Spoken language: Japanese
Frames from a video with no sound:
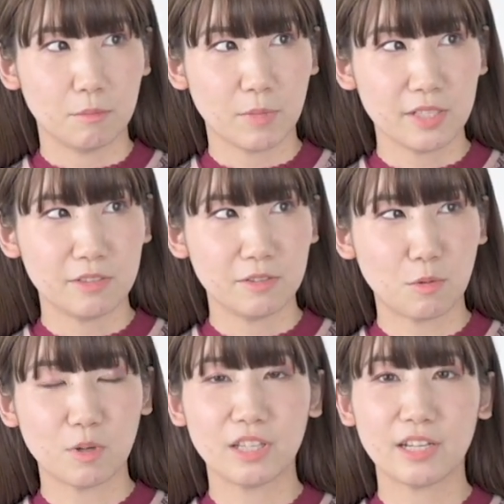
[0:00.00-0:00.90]
毎週
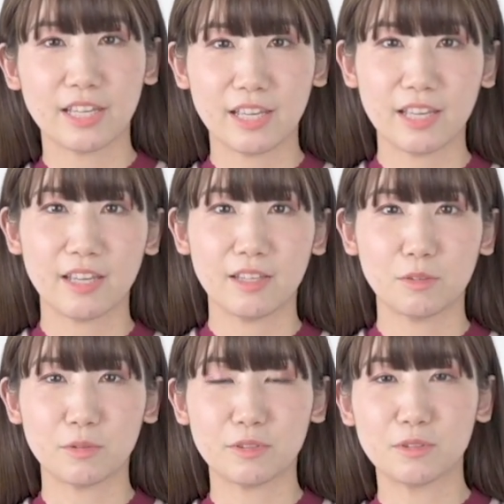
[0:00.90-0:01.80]
これだけ
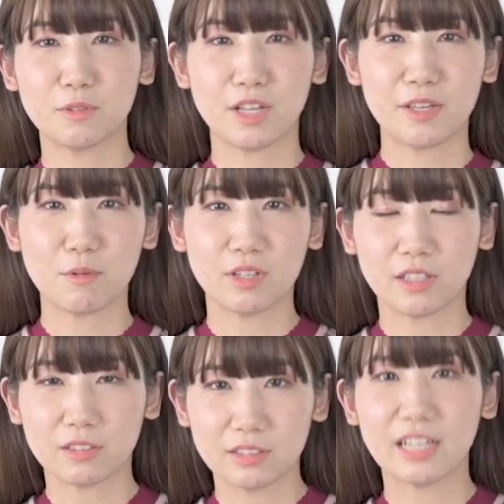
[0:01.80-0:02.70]
特集の内容が
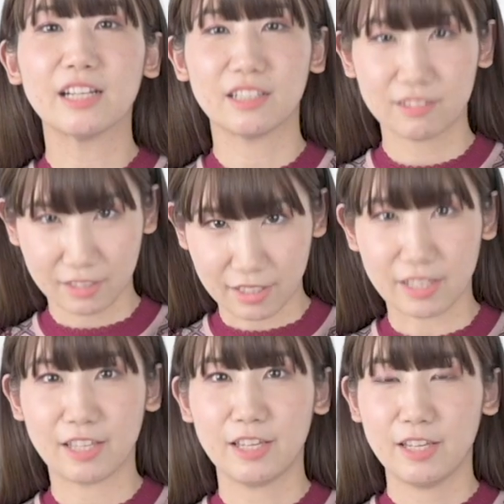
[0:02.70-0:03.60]
なくならなく
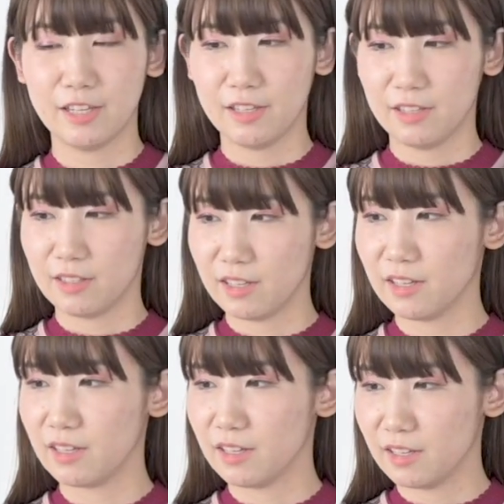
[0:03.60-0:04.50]
て
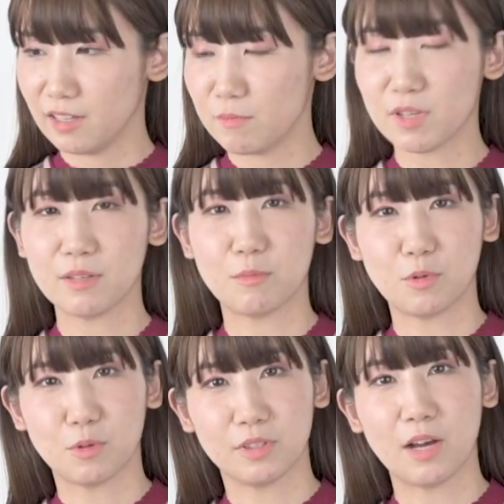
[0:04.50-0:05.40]
で今で
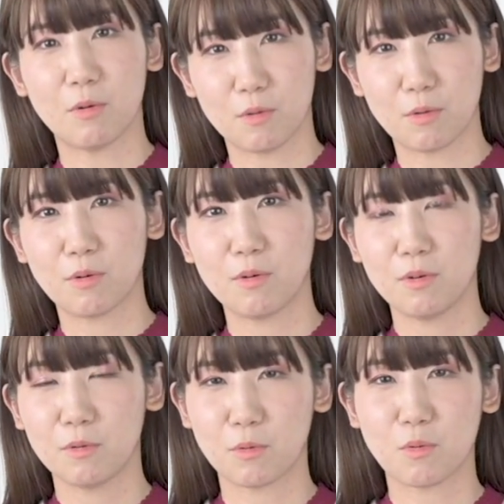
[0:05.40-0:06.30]
もなお
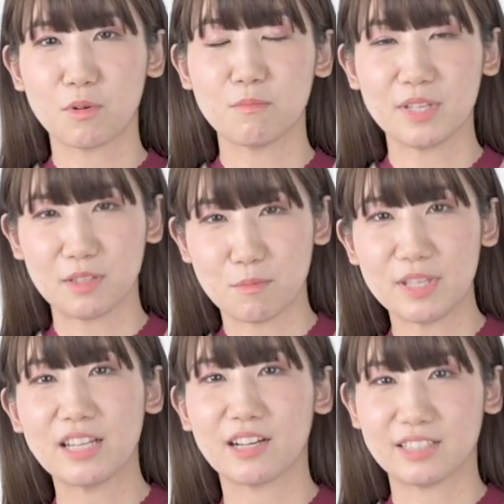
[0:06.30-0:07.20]
国民の
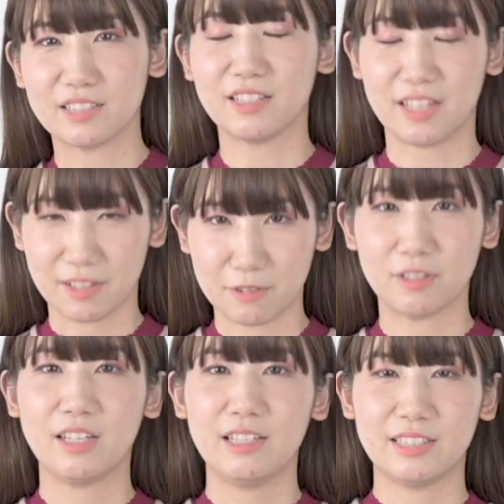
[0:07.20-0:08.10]
みんなが知ってい
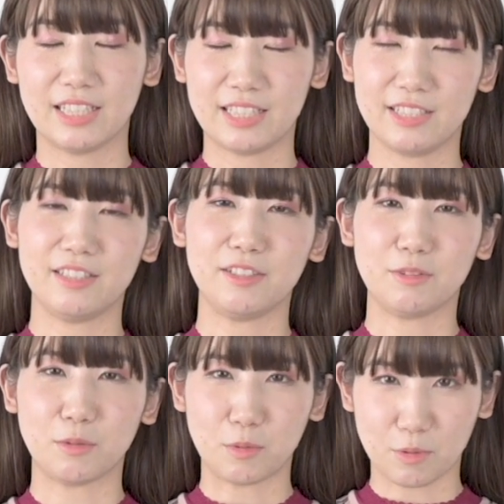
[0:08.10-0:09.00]
る雑誌って
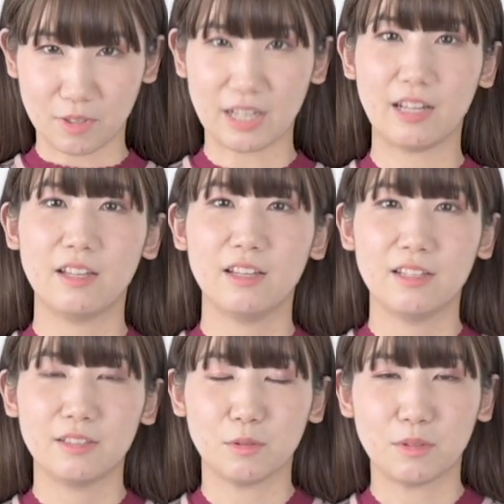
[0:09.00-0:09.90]
いうところが。
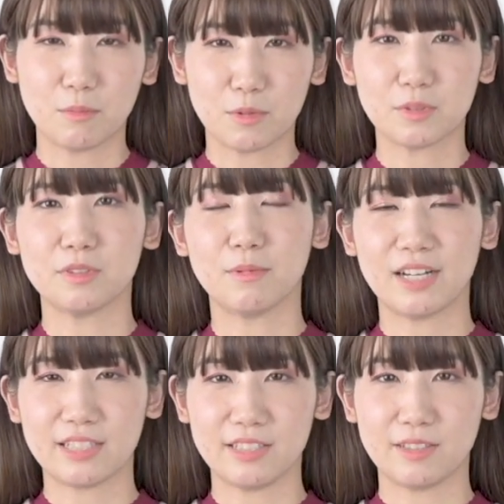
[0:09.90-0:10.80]
とても素
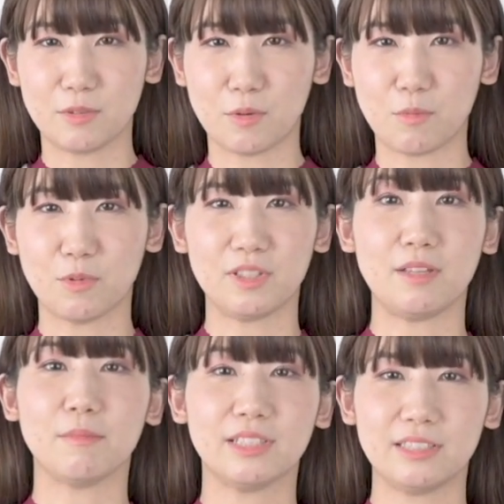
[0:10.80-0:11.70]
晴らしいと思っ
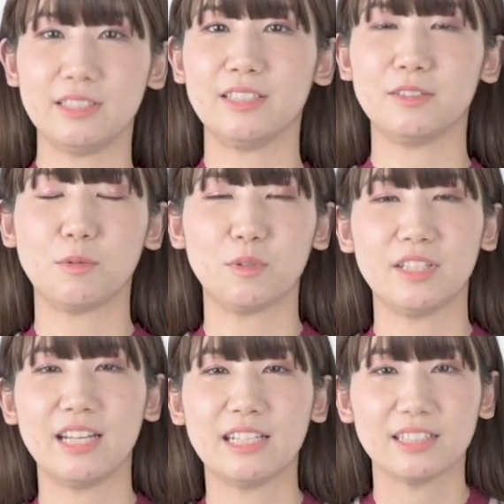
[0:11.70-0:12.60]
ていますしそこ
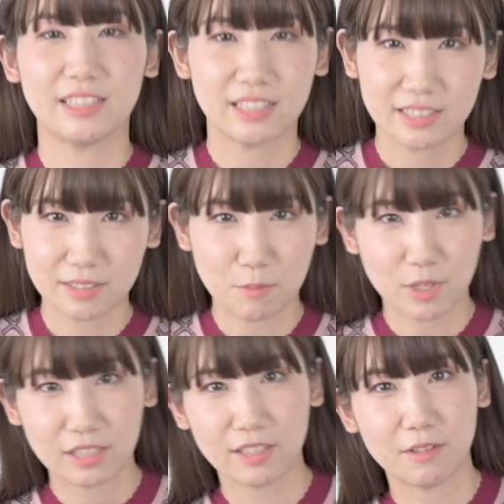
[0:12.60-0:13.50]
に連載させて
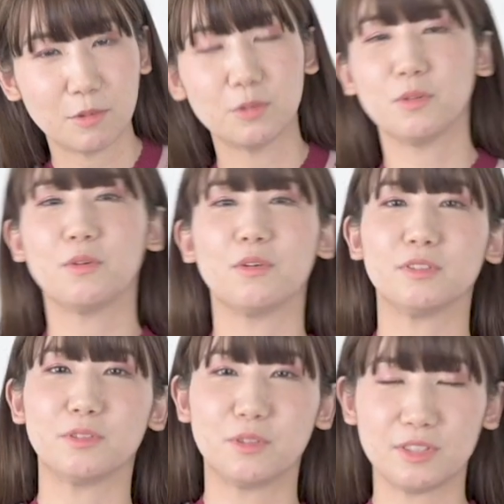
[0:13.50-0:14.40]
もらっていることを
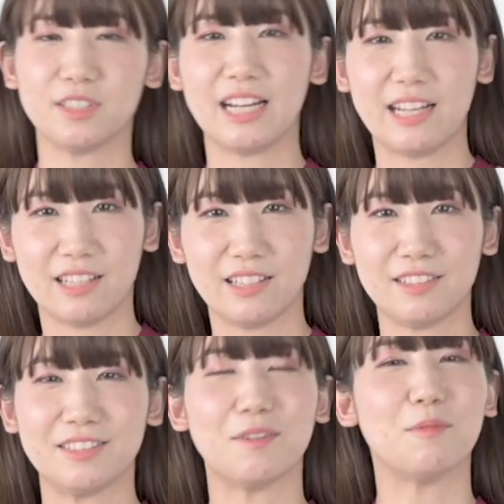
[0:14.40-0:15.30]
すごくありが
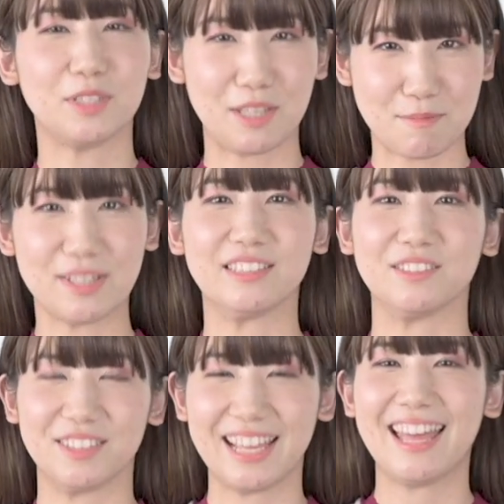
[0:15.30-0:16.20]
たく思っています
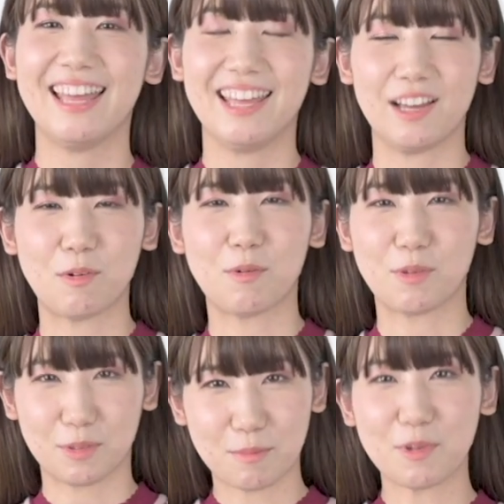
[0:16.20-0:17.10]
ので今
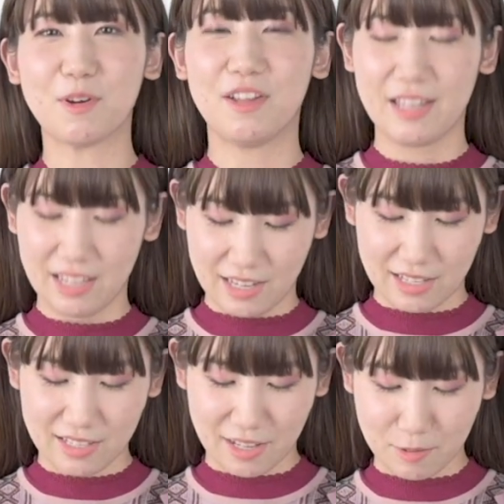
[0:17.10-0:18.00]
後とも
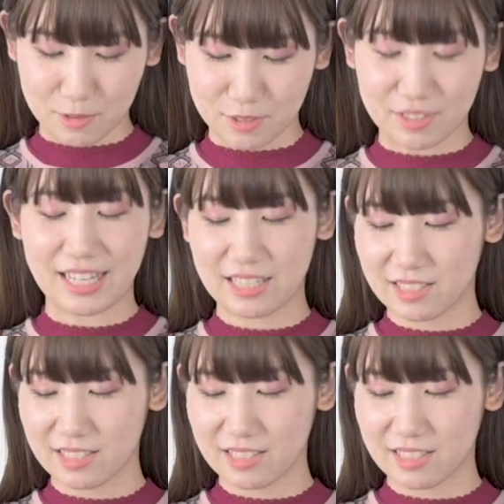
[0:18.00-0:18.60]
連載を続け